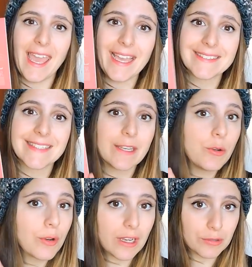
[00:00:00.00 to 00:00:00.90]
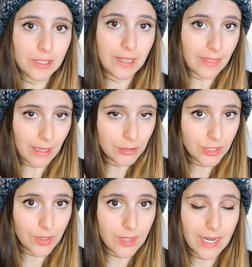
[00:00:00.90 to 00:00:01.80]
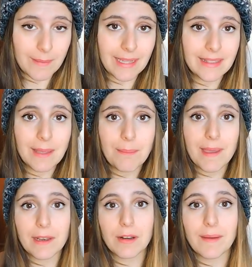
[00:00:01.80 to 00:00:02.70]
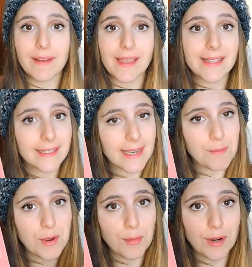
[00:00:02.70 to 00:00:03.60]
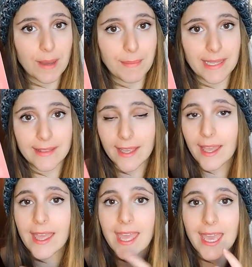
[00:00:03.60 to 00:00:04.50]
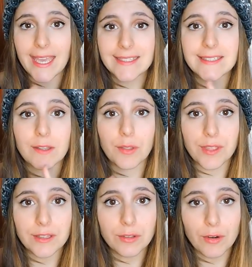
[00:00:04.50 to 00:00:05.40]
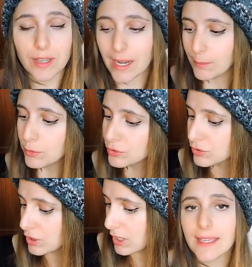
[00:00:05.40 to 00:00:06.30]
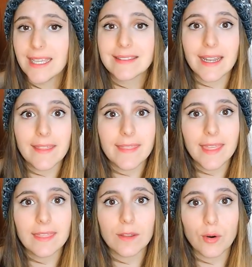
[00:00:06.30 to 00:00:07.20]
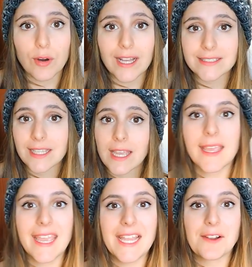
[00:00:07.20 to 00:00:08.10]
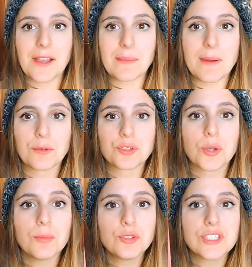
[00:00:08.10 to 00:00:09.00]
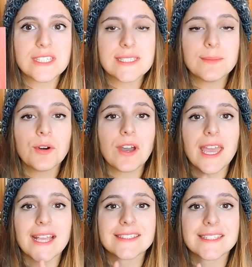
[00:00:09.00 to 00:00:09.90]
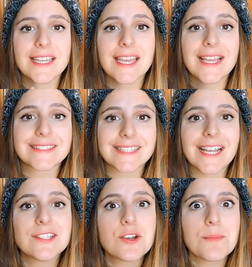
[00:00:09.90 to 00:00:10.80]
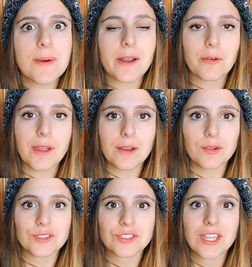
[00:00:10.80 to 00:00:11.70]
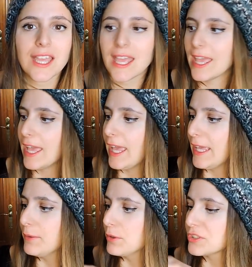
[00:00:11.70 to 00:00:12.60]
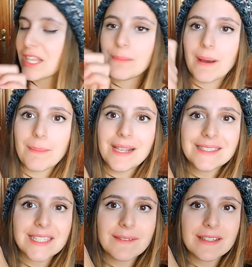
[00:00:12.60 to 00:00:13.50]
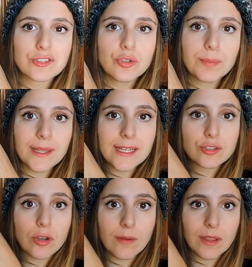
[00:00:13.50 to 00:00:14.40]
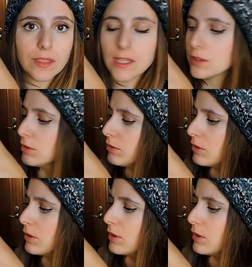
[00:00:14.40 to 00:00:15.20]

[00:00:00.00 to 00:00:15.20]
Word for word: Este nunca lo he utilizado, sinceramente, pero la verdad que tenía muy buena pinta. Es de 200 gramos y trae 10 hojas. Y lo que me gustó muchísimo es que está hecho en Marruecos. Y uno, sé, el papel se ve súper suavecito.